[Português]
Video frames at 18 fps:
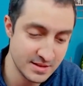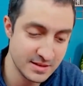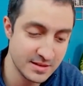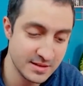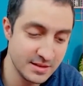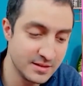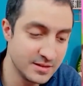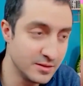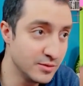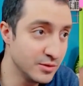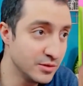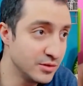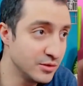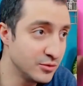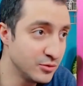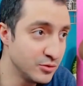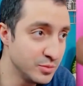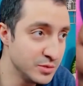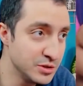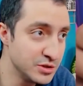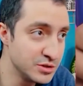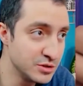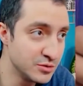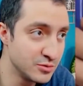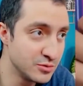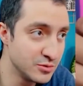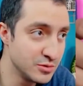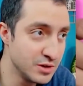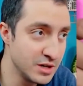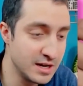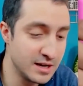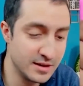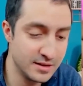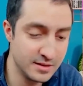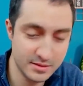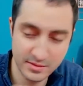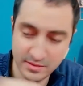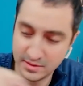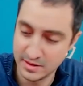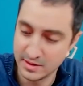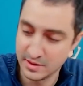então você substitui elas.